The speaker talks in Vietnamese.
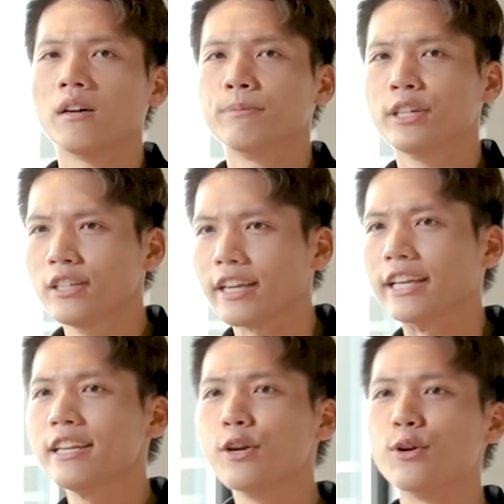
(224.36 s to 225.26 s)
Um, Hưng
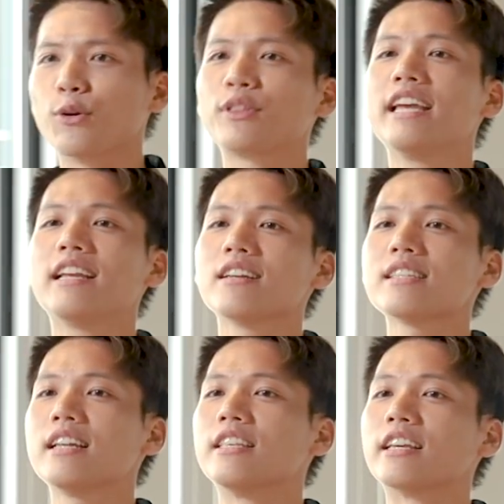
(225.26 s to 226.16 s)
nghĩ điều đầu tiên đó
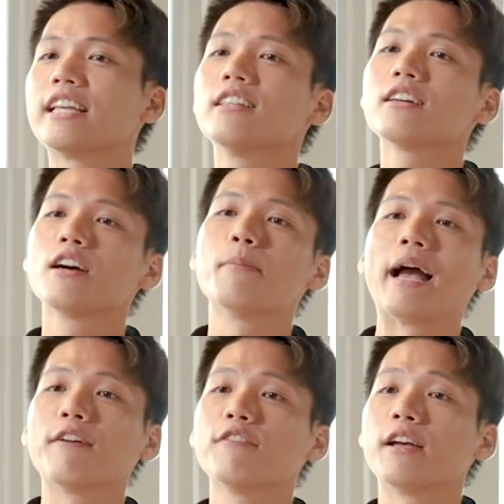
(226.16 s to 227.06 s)
sẽ là những kiến thức cơ
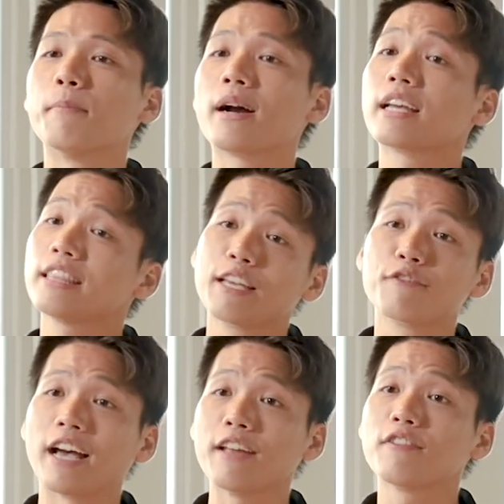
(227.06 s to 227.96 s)
bản về
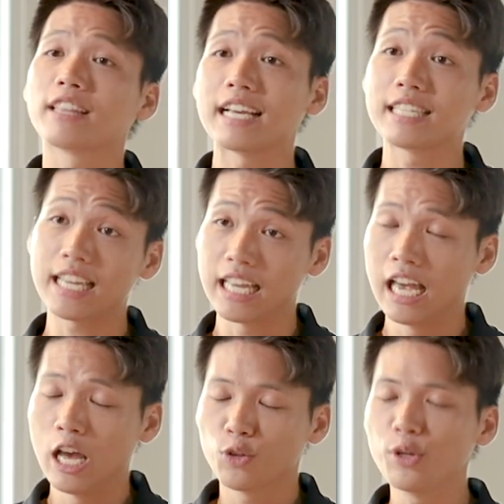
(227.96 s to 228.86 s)
marketing và advertising
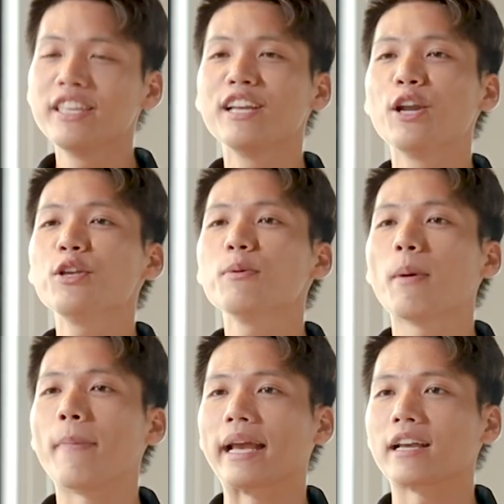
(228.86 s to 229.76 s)
Tuy nhiên nếu như
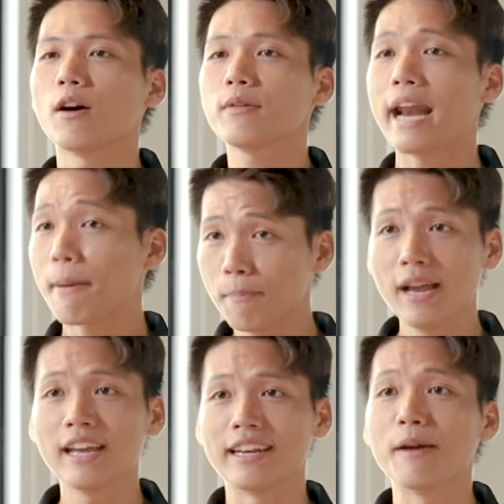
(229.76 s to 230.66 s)
mà bạn có đam
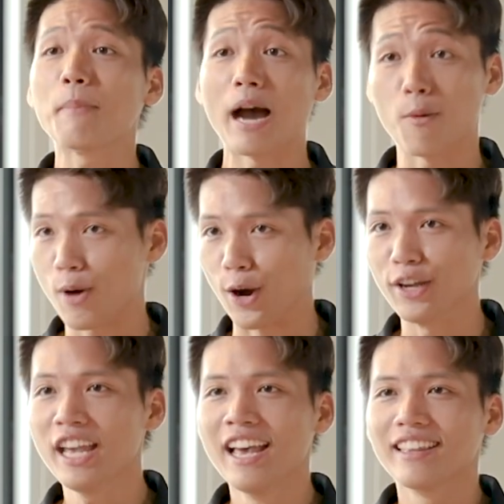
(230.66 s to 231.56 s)
mê để mà học
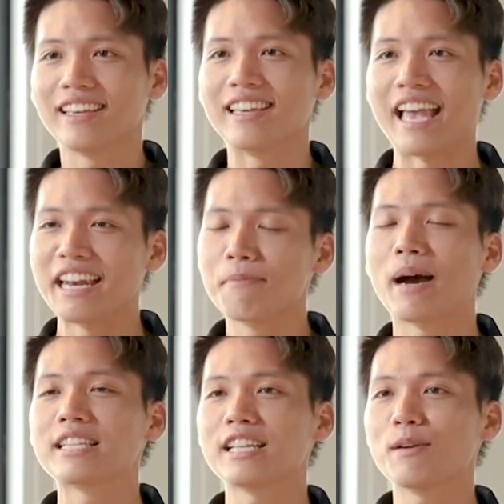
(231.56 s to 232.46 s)
hỏi thì
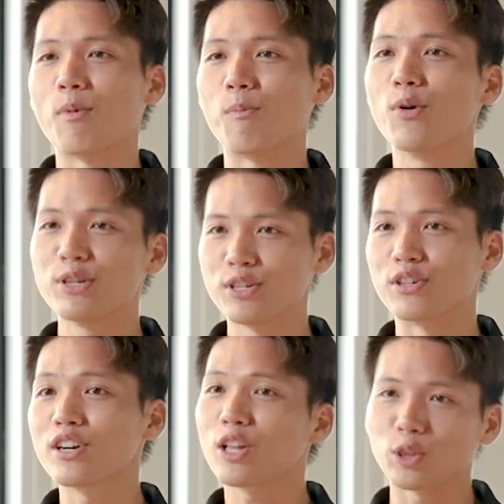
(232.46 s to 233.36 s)
Animize sẽ là một môi
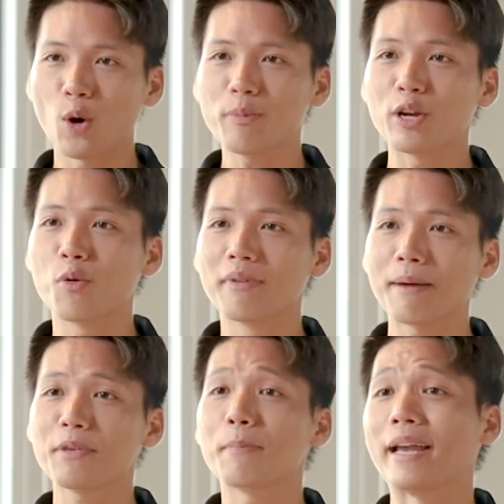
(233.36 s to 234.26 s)
trường rất là tốt để cung
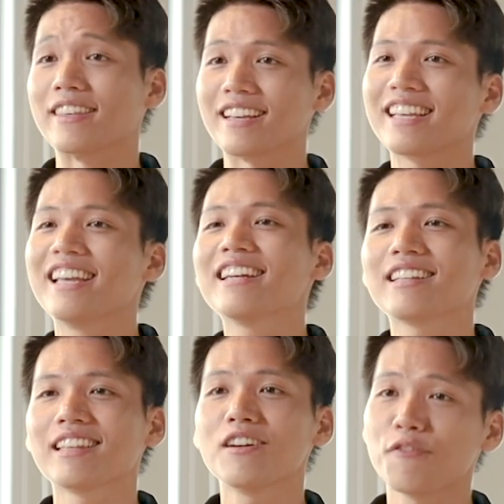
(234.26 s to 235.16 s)
cấp cho bạn những cái kiến
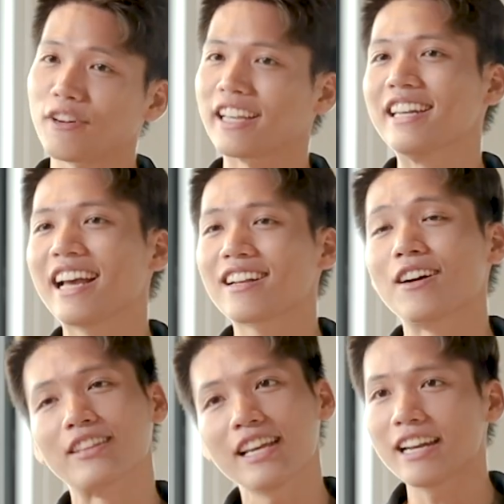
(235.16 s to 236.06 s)
thức và kỹ năng
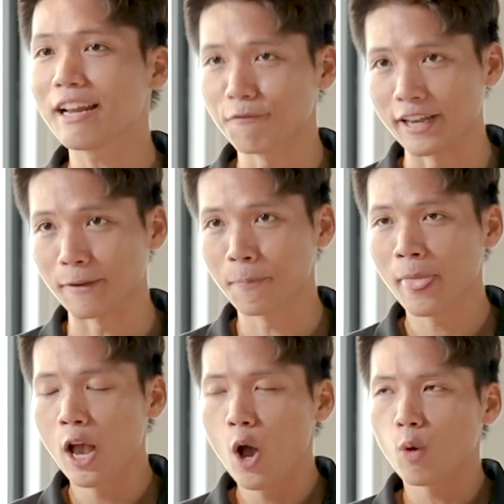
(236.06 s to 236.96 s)
cần thiết để làm việc
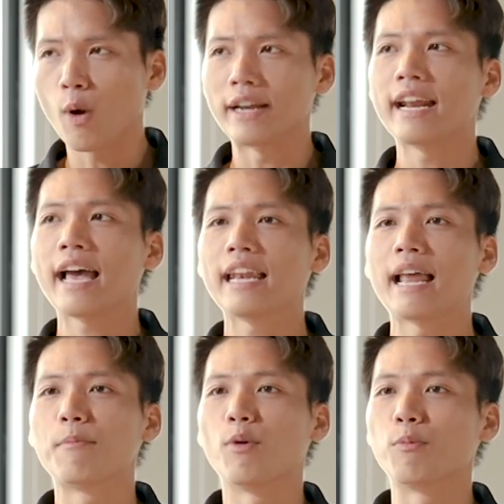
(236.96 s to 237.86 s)
Ngoài ra
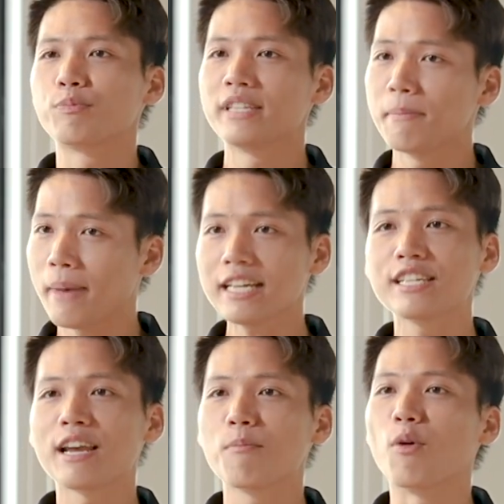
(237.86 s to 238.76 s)
là một teammate
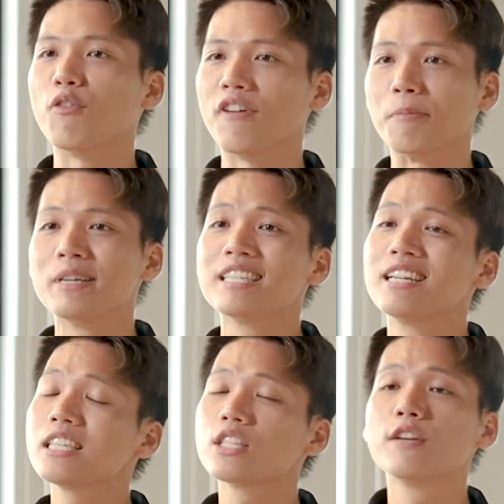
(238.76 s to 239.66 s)
trong bộ phận
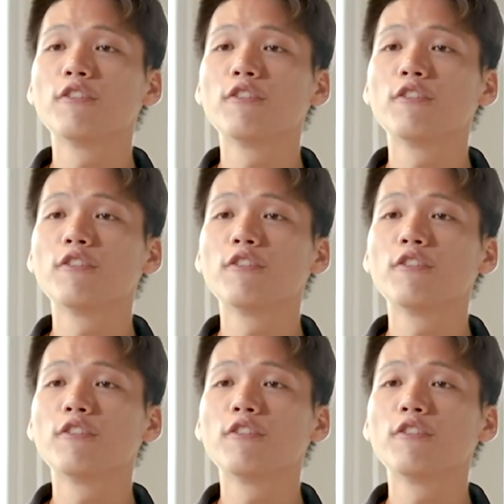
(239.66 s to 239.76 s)
Business